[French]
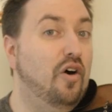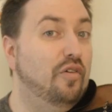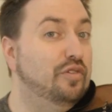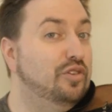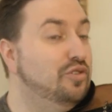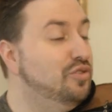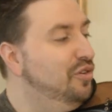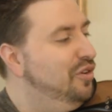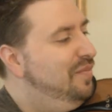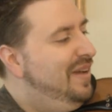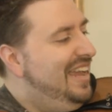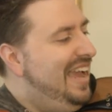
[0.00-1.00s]
On veut toujours
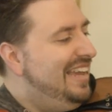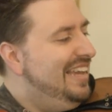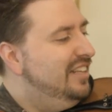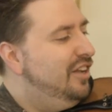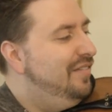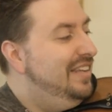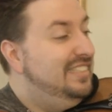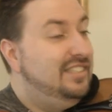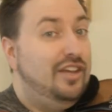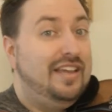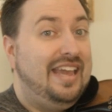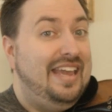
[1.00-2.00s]
une main à 90
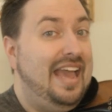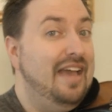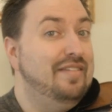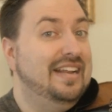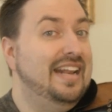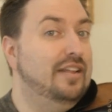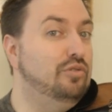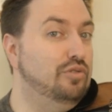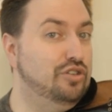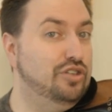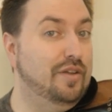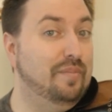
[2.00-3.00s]
degrés avec la
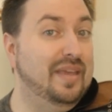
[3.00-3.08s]
touche.